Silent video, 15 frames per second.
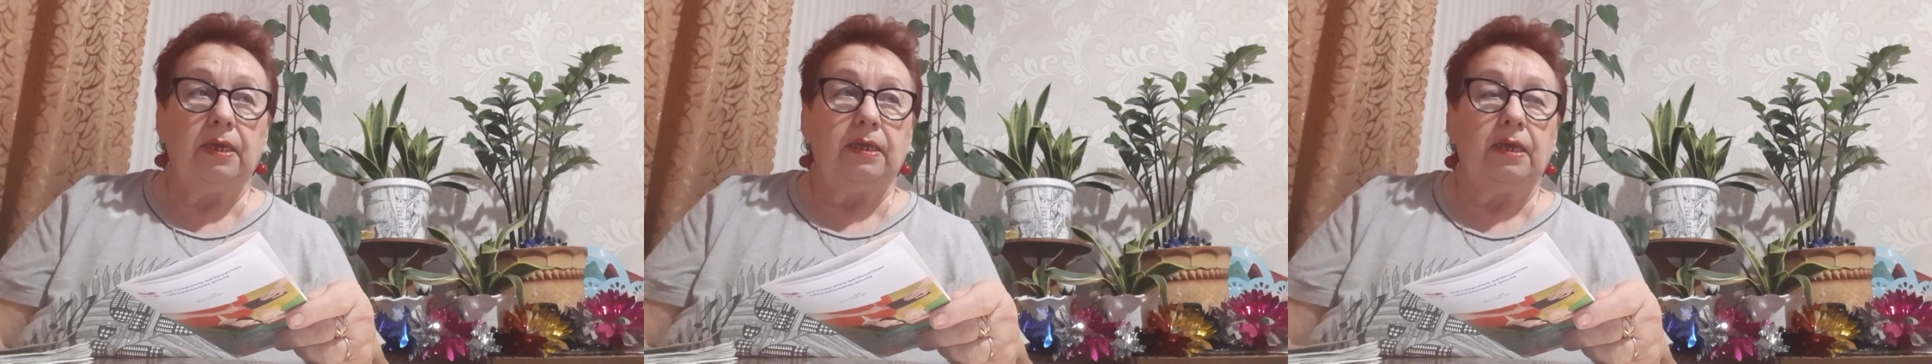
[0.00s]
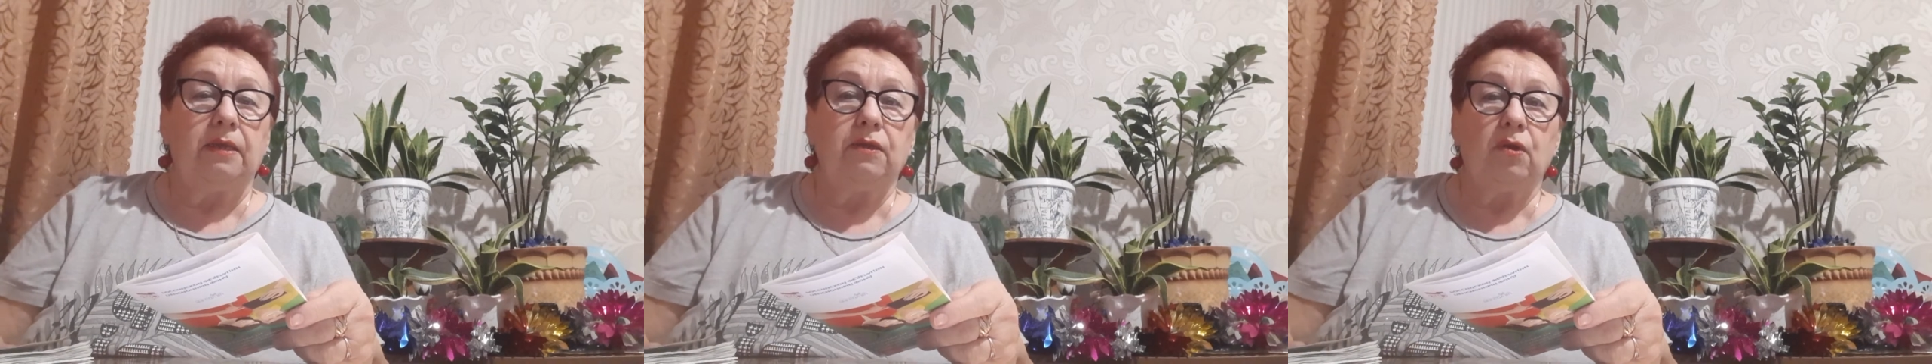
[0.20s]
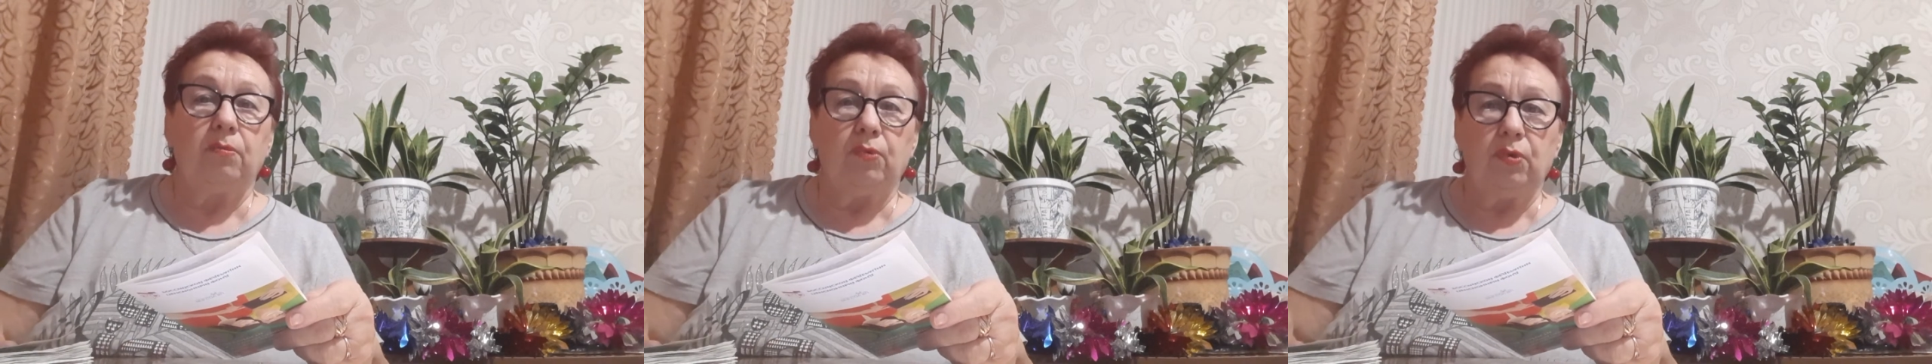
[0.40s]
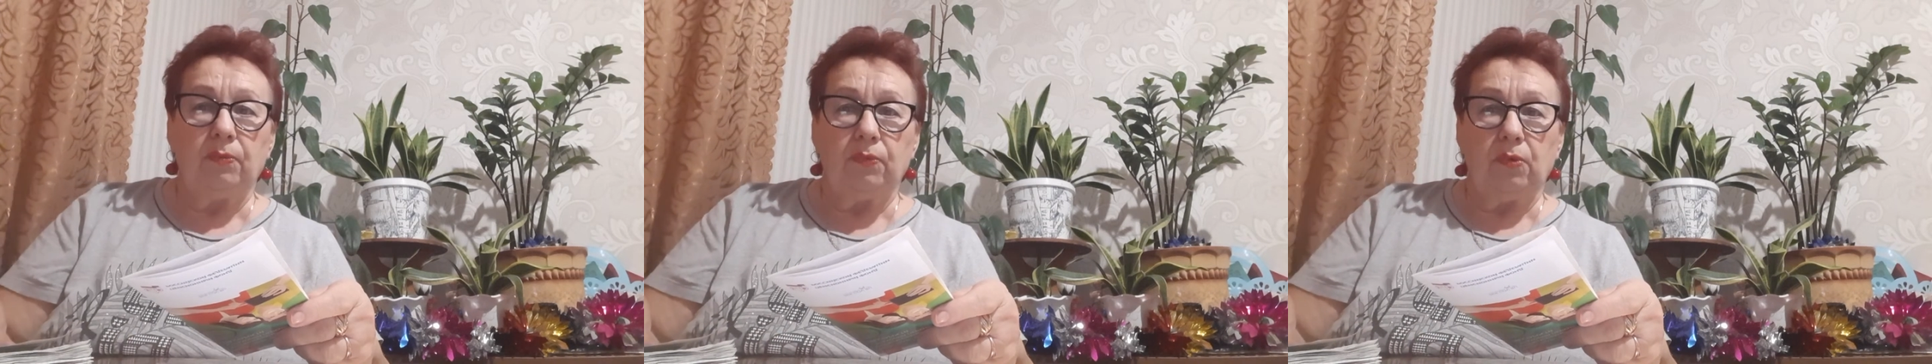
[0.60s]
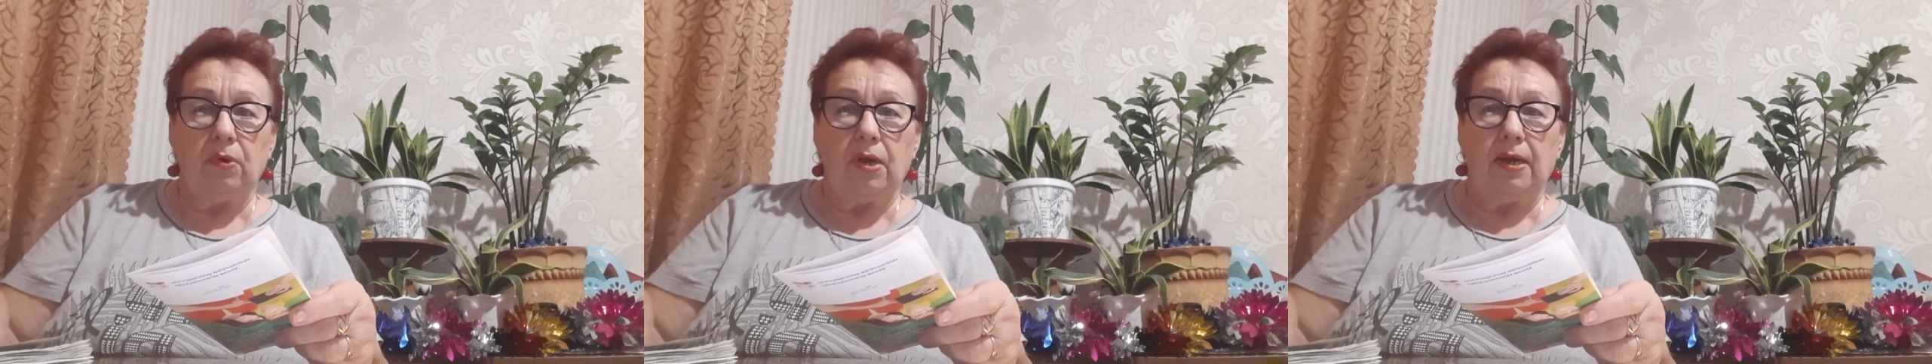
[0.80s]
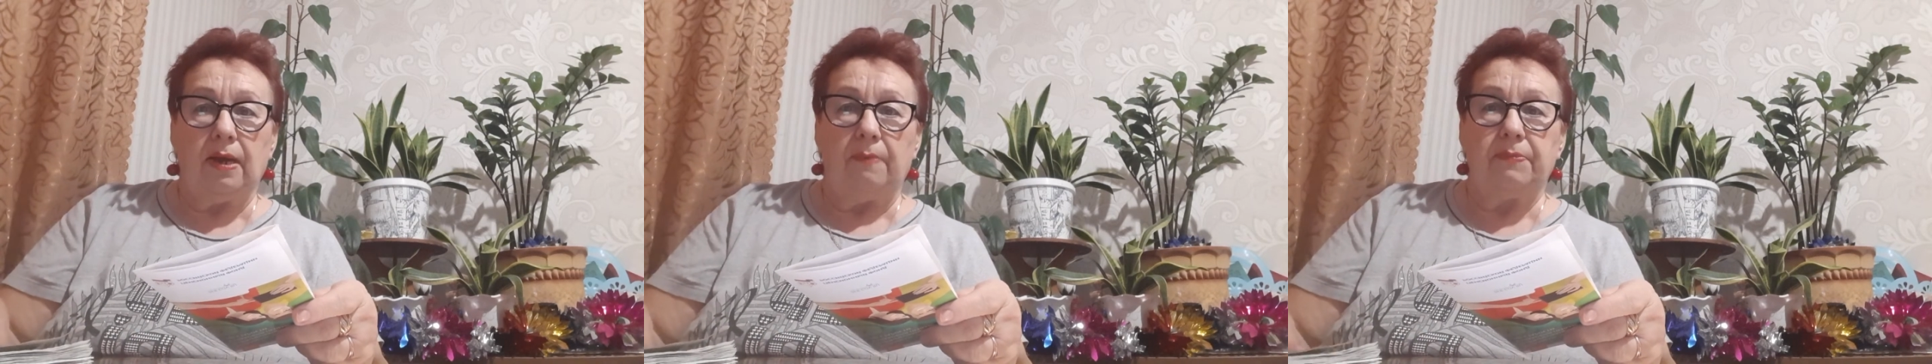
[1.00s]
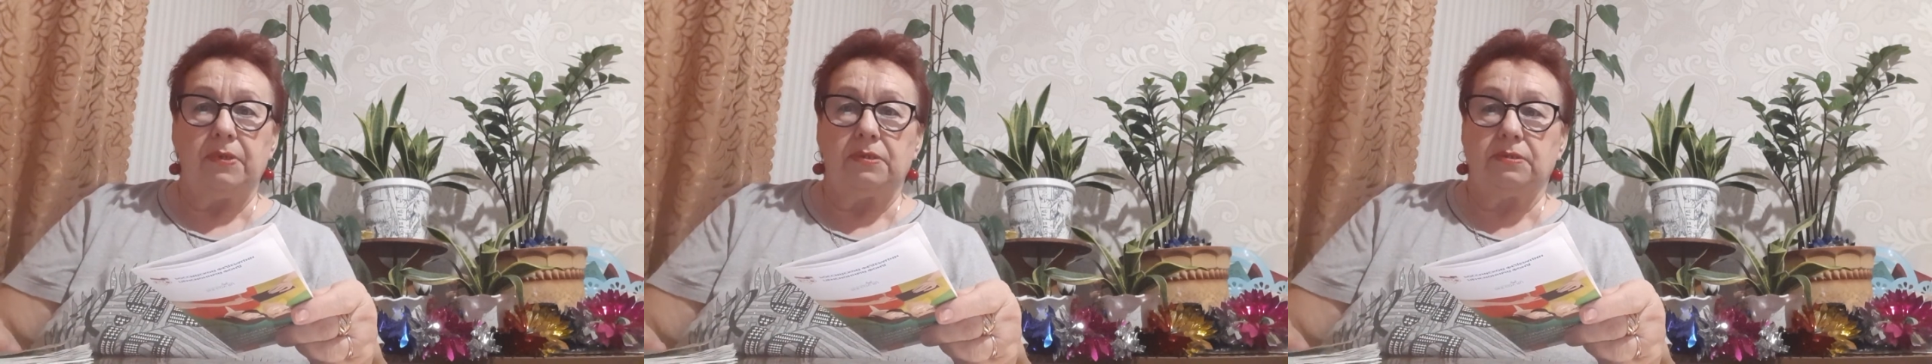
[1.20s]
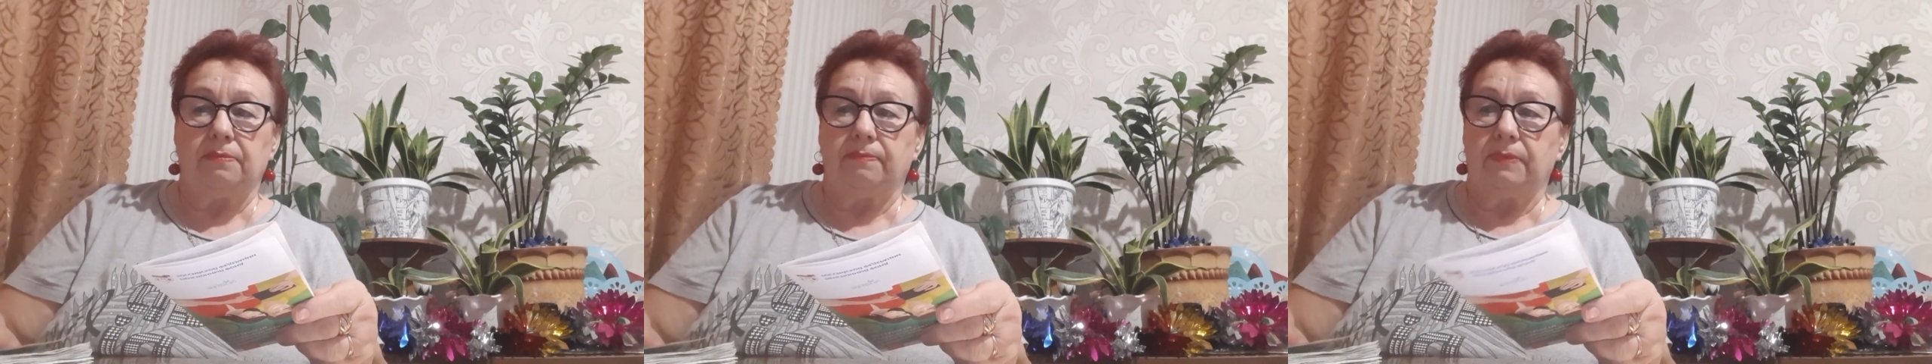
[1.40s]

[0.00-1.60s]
Я не люблю много копить,